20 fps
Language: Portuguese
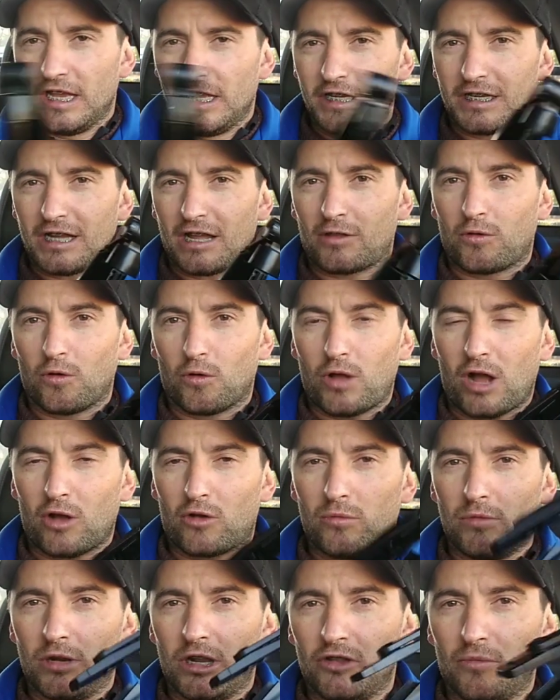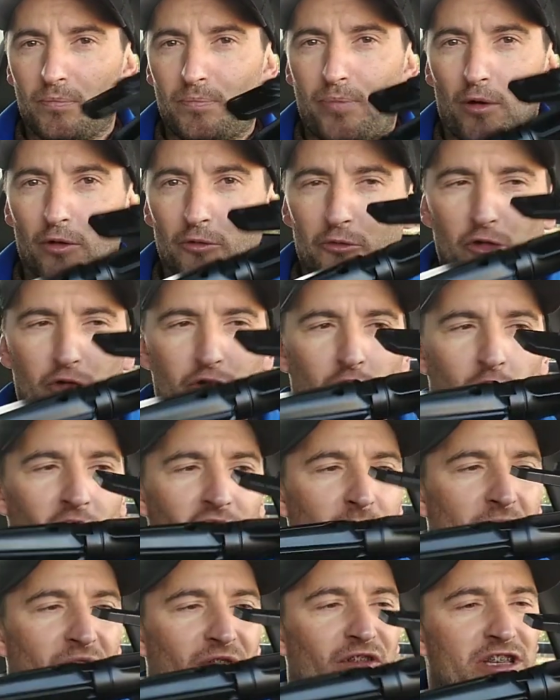e já estou acumulando ponto de
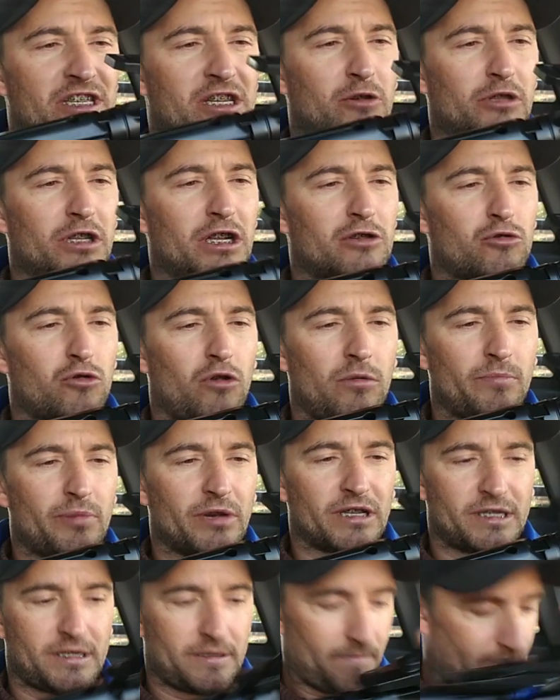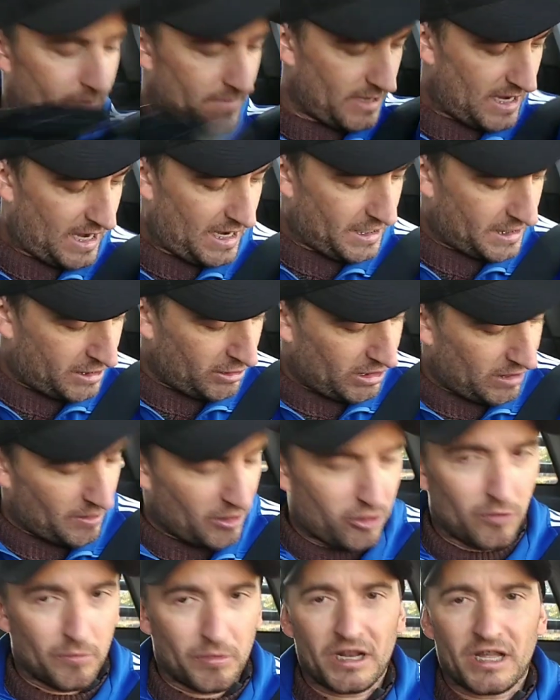novo para fazer outras compras. Ah, isso aqui
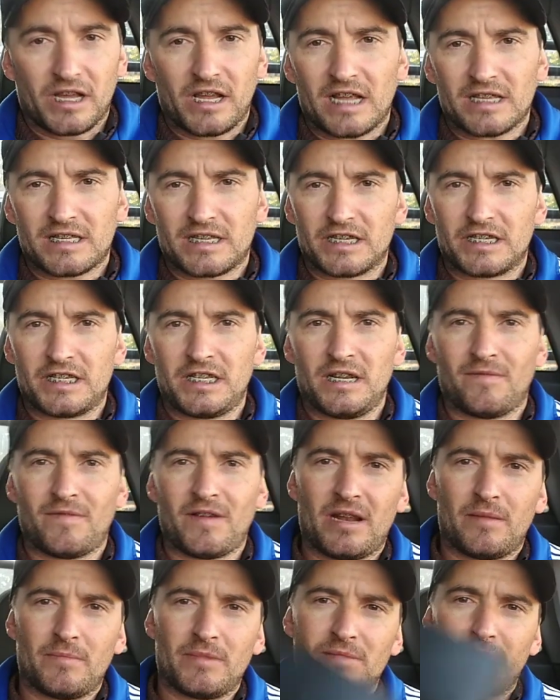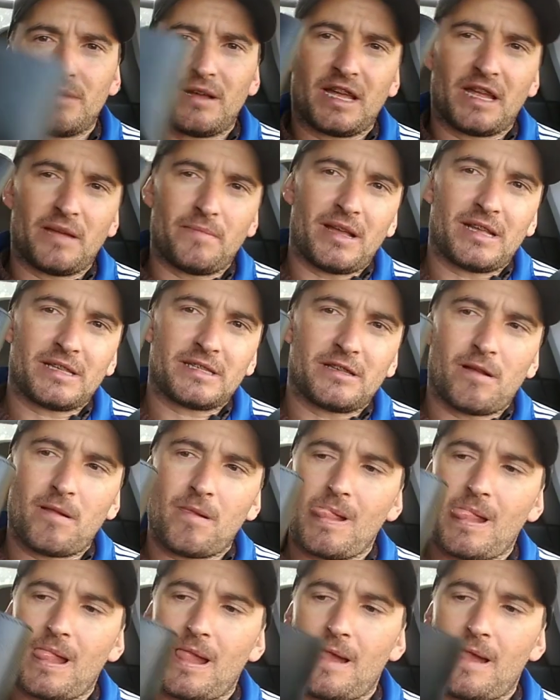também comprei de graça da China, vem na mesma remessa, ó.